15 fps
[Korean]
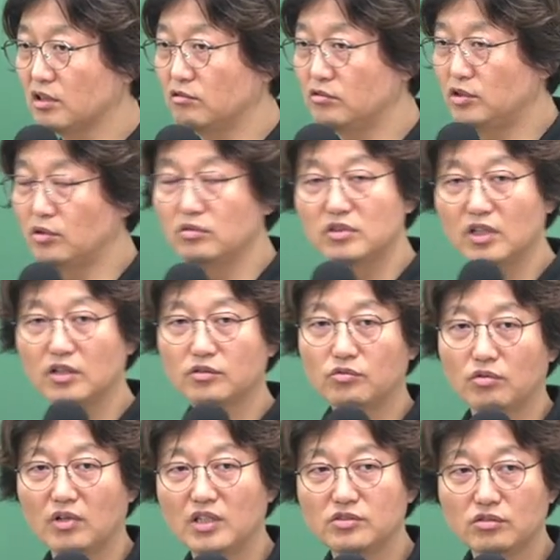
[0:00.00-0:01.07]
자, 우리 동네
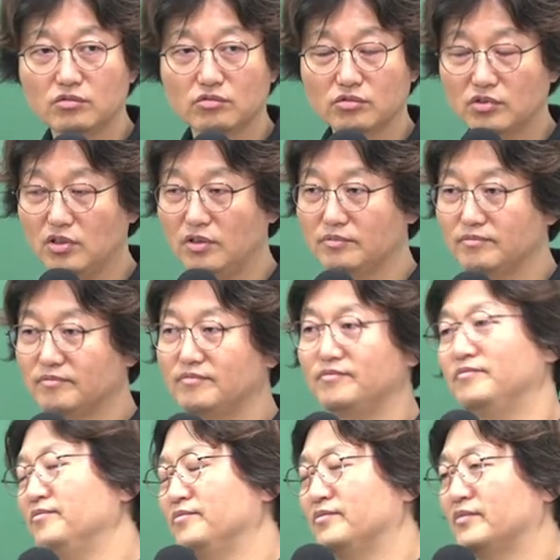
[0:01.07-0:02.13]
소관청 누구죠?
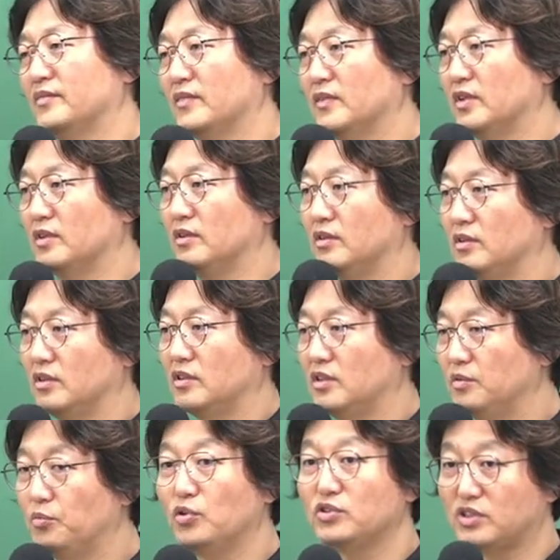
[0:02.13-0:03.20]

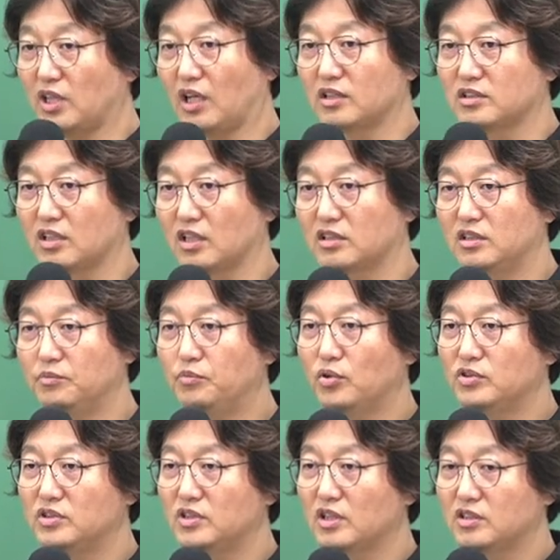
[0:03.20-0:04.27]
김포시장. 자,
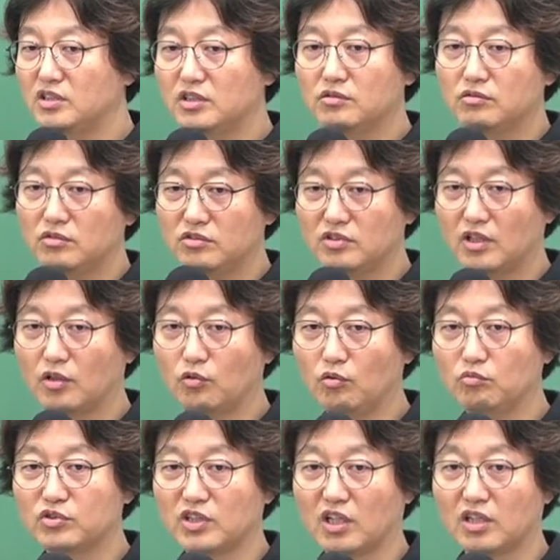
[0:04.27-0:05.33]
김포시장 친구들 중에
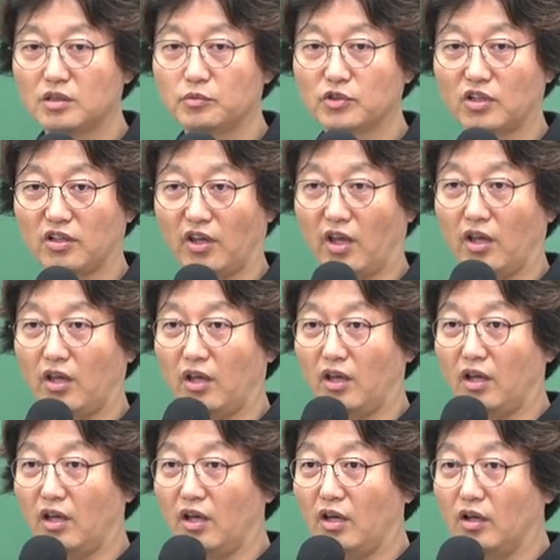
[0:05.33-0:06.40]
공부 잘하네 못하네.
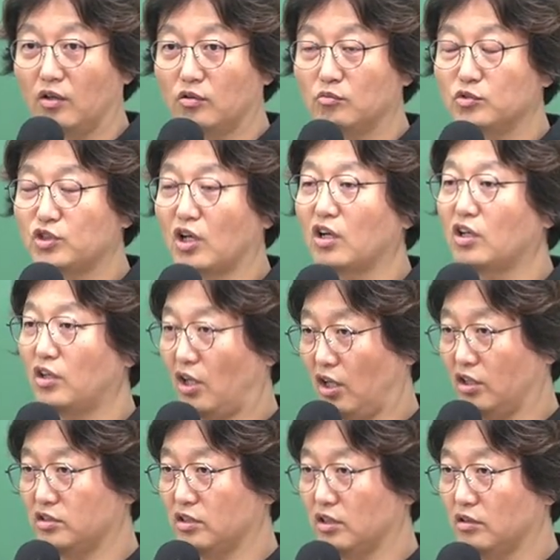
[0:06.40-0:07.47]
공부
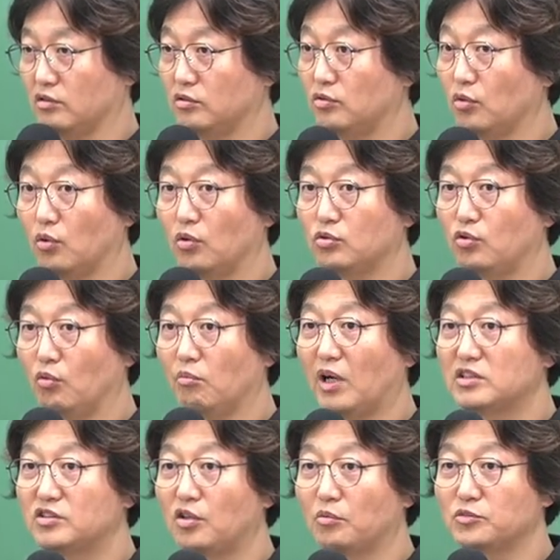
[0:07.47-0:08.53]
잘하네. 자, 또 돈
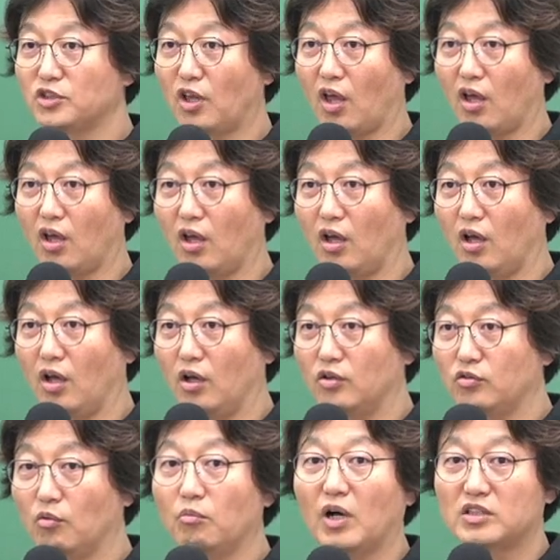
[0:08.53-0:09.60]
많은 애 없는 애.
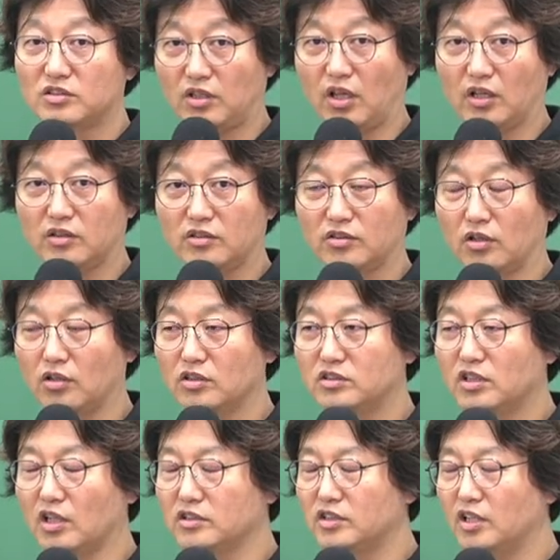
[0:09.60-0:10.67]
돈 많은 애. 그래서
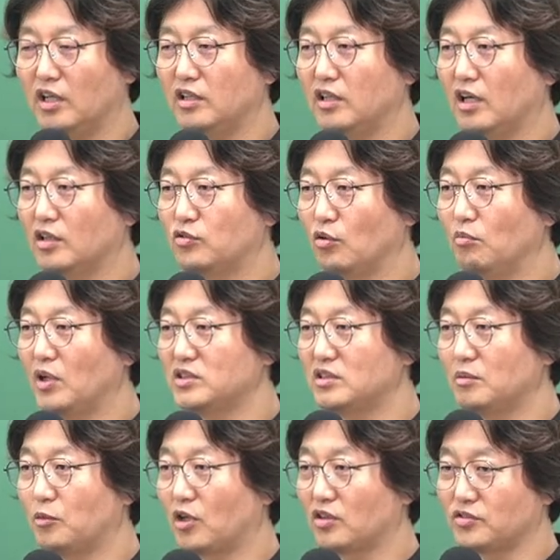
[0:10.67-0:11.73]
자, 책에다가 돈
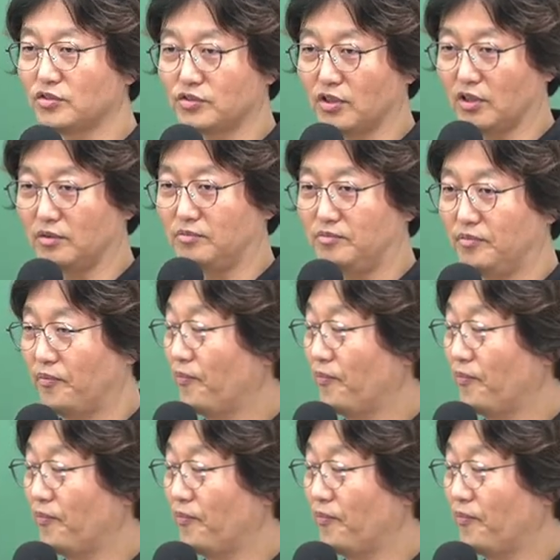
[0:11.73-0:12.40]
많은 애 뭐라 썼어요?